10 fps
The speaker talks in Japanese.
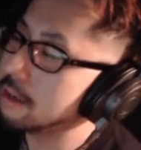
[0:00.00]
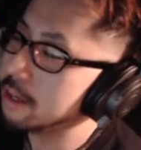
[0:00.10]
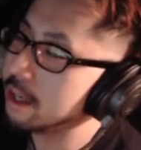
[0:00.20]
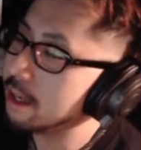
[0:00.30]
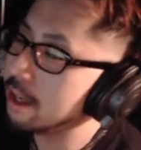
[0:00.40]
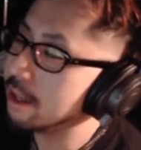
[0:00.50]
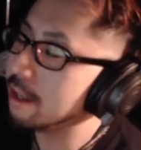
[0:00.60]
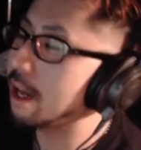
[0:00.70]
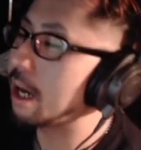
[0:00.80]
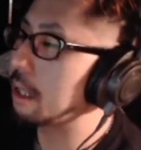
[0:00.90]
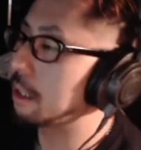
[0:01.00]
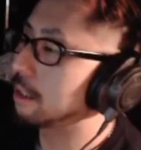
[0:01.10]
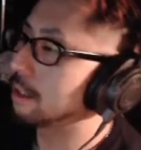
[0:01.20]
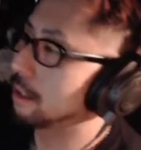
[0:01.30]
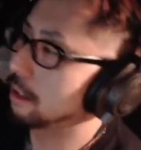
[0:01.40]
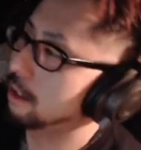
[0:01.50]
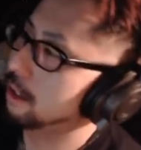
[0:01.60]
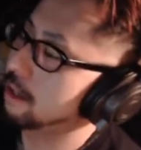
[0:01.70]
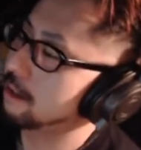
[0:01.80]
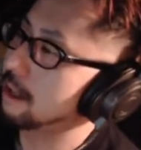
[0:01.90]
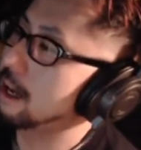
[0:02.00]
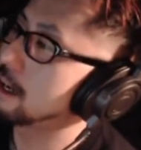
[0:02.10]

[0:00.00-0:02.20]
ビーなリスナー